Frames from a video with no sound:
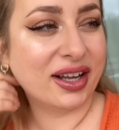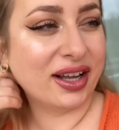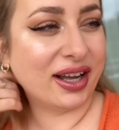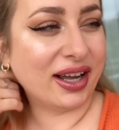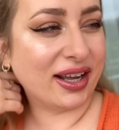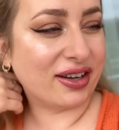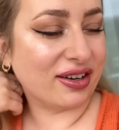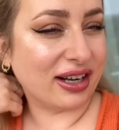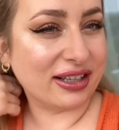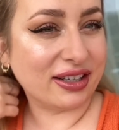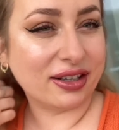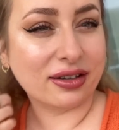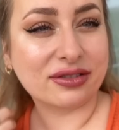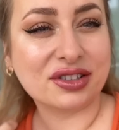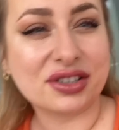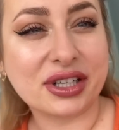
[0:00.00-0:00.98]
Hej kochani,
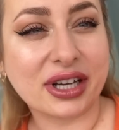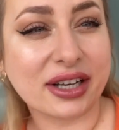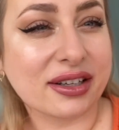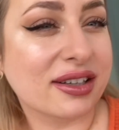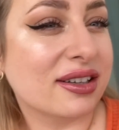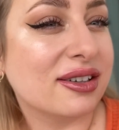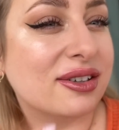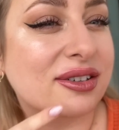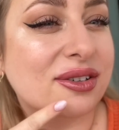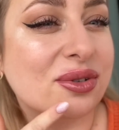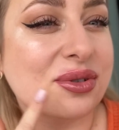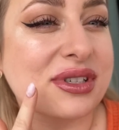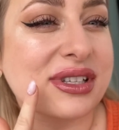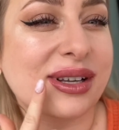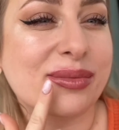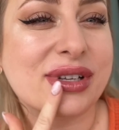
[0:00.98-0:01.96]
nowy dzień.
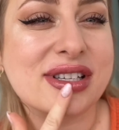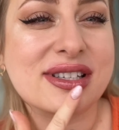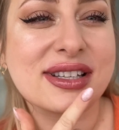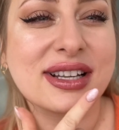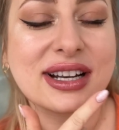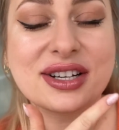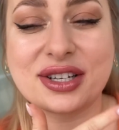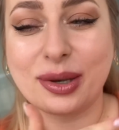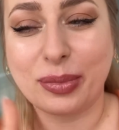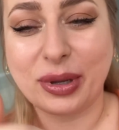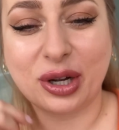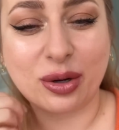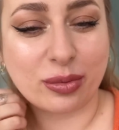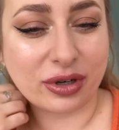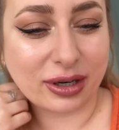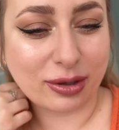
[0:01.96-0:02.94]
Usta mnie strasznie
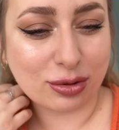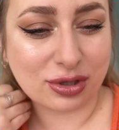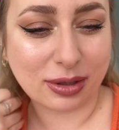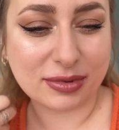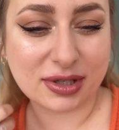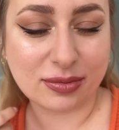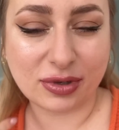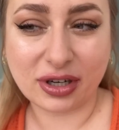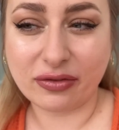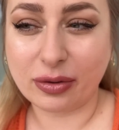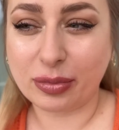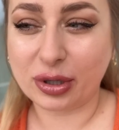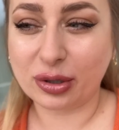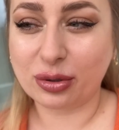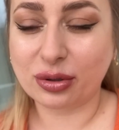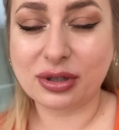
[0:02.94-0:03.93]
piekło, bo nałożyłam sobie nowe
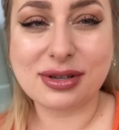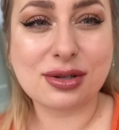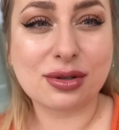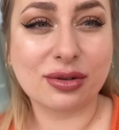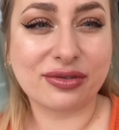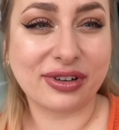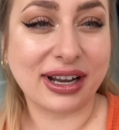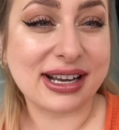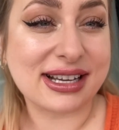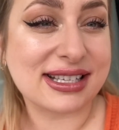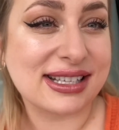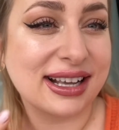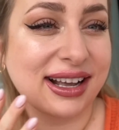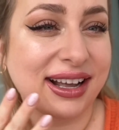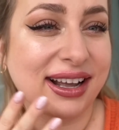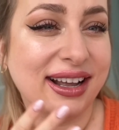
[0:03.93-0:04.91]
produkty z Too Faced.
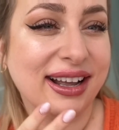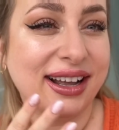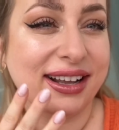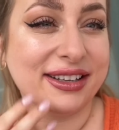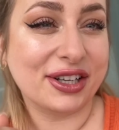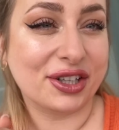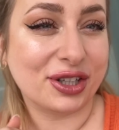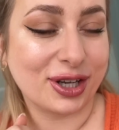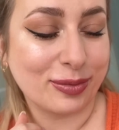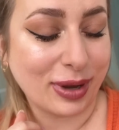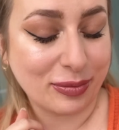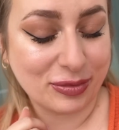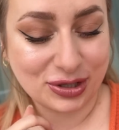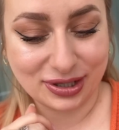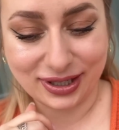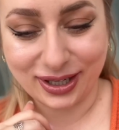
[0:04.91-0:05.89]
Nigdy nie miałam
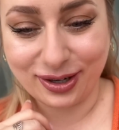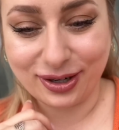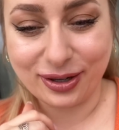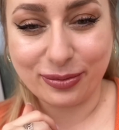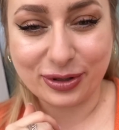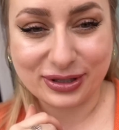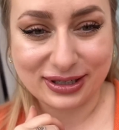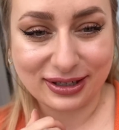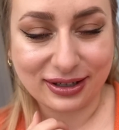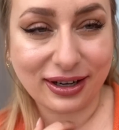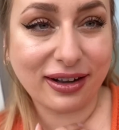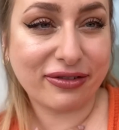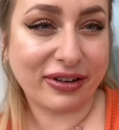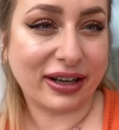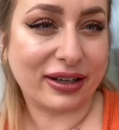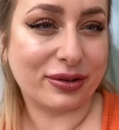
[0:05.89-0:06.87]
jeszcze takiego mocnego
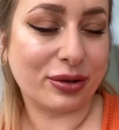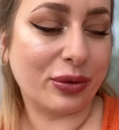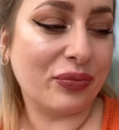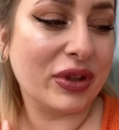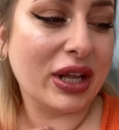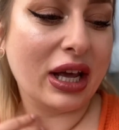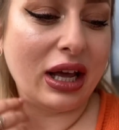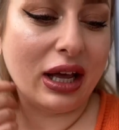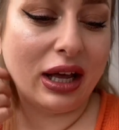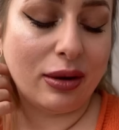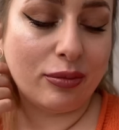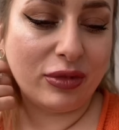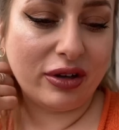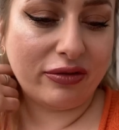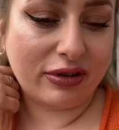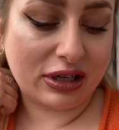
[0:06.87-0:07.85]
efektu.
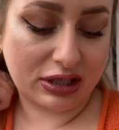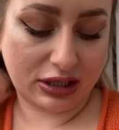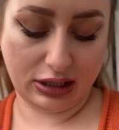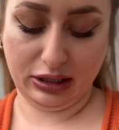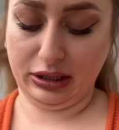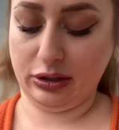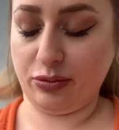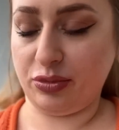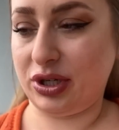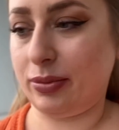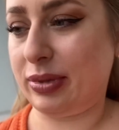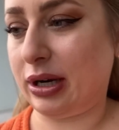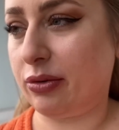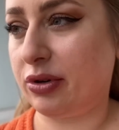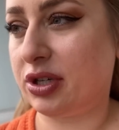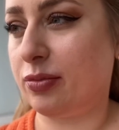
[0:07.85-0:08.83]
My właśnie się
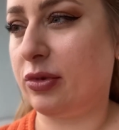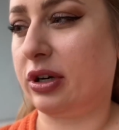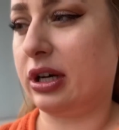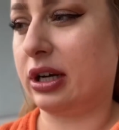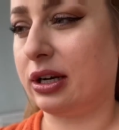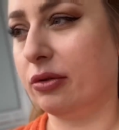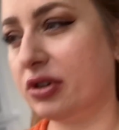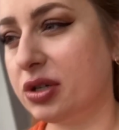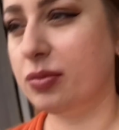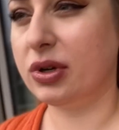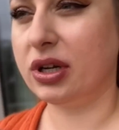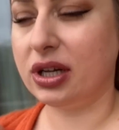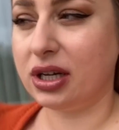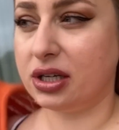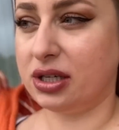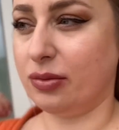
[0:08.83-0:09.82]
przebrałyśmy, ogarnęłyśmy
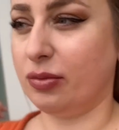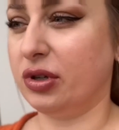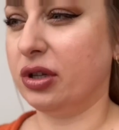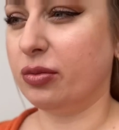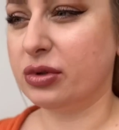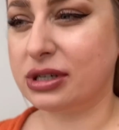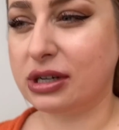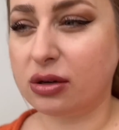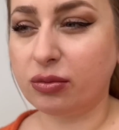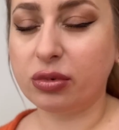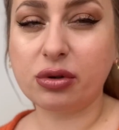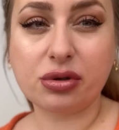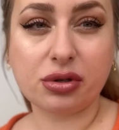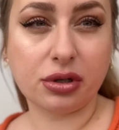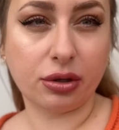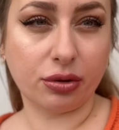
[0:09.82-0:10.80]
i jedziemy do Muzeum
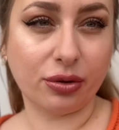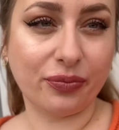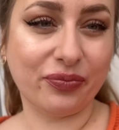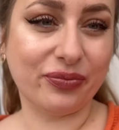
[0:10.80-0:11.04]
Bursztynu.